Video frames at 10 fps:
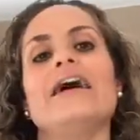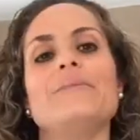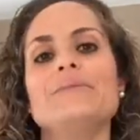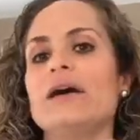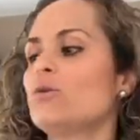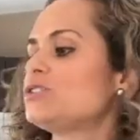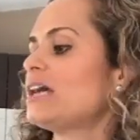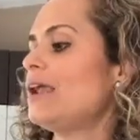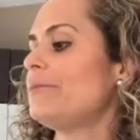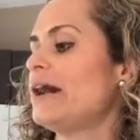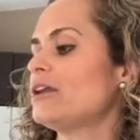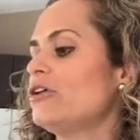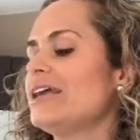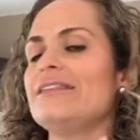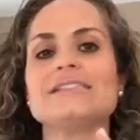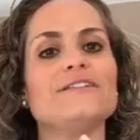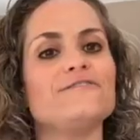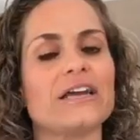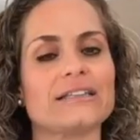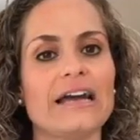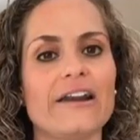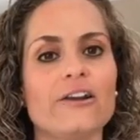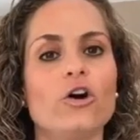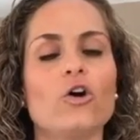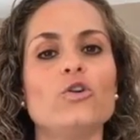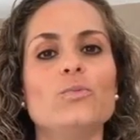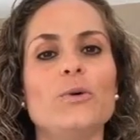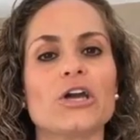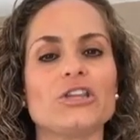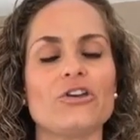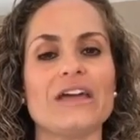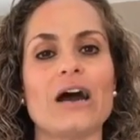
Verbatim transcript: a mí me gusta lavarlo y desinfectarlo con un poquito de